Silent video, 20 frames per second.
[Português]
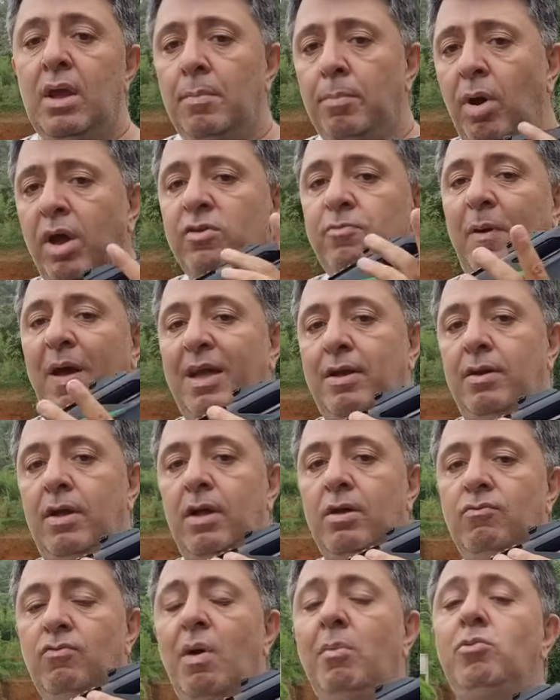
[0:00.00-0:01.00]
Pois bem,
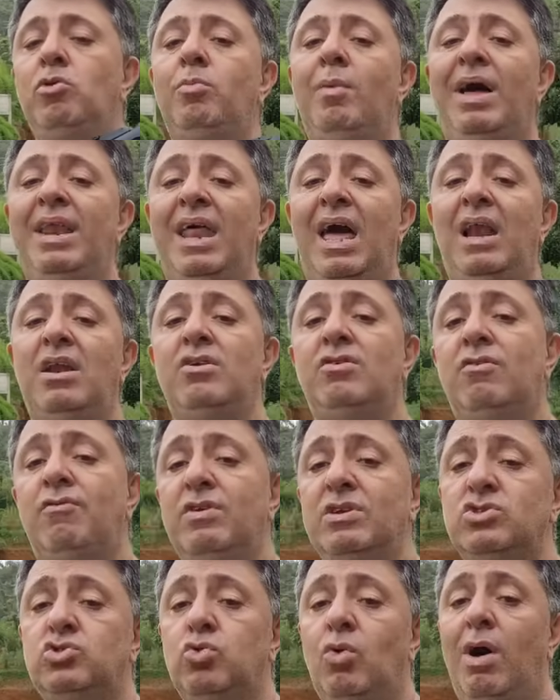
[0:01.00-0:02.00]
vamos numa análise
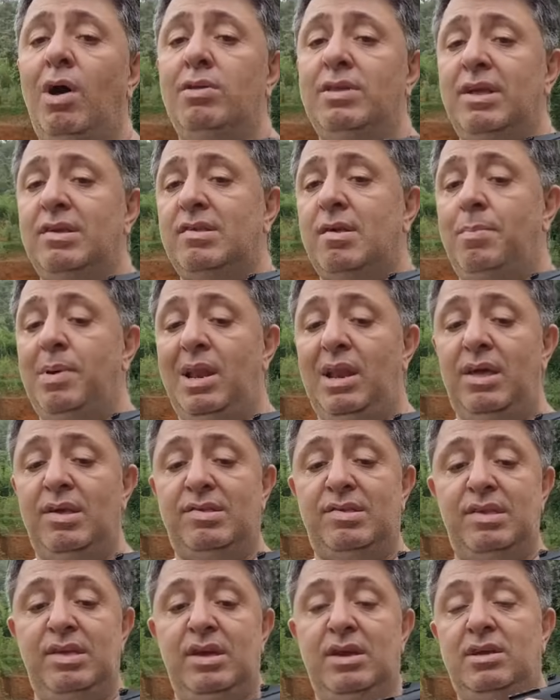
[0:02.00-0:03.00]
visual dessa
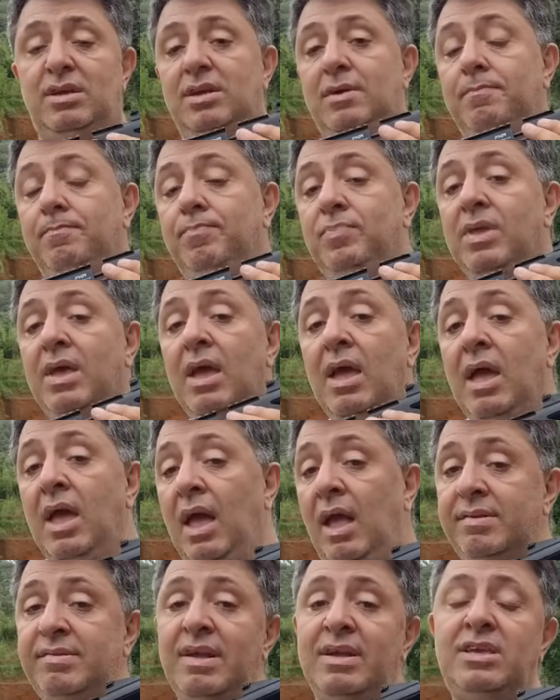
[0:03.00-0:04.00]
belezinha aqui.
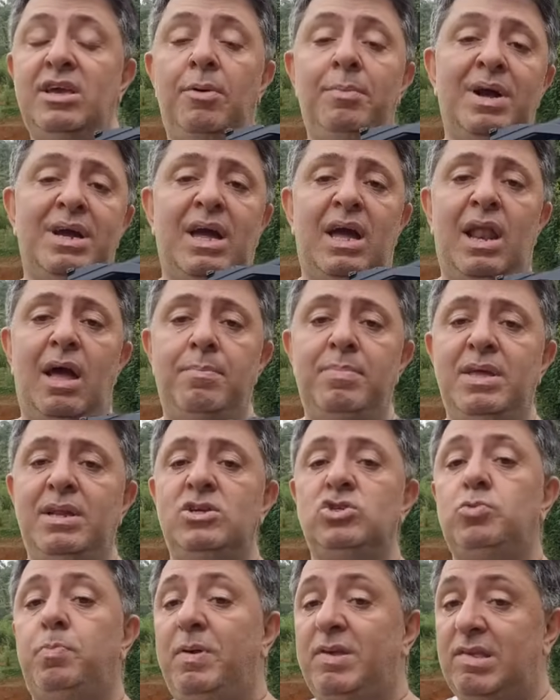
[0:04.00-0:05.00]
Essa aqui é uma
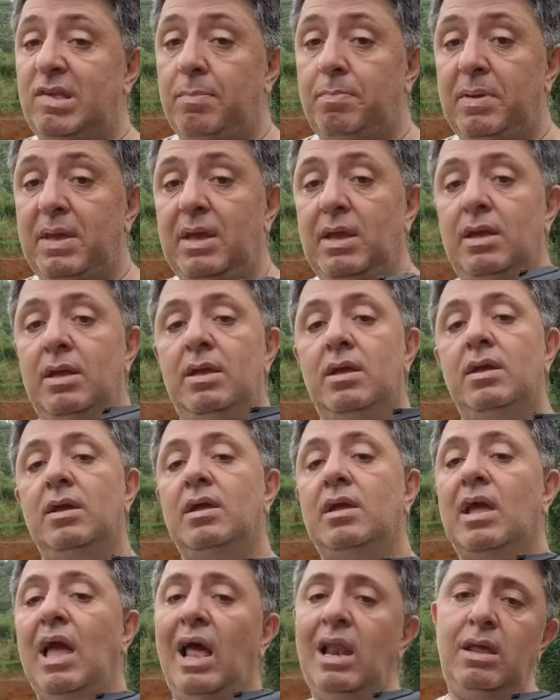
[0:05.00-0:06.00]
carabina de PCP
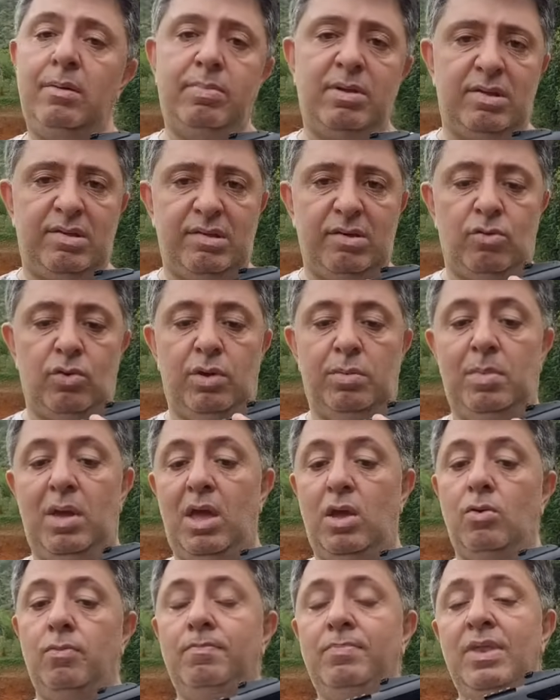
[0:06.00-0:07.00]
calibre
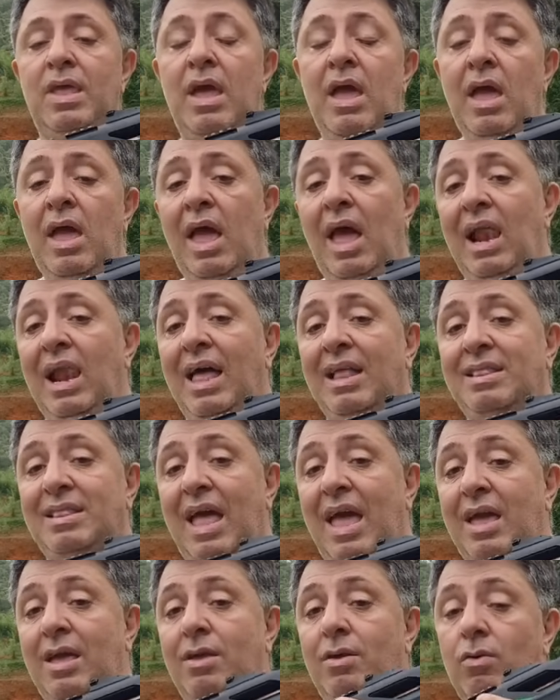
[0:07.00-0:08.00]
5,5. Ela
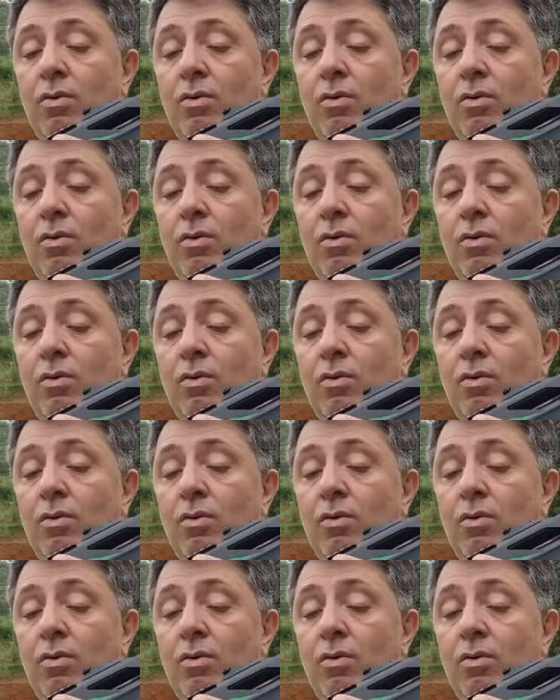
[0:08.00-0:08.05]
tem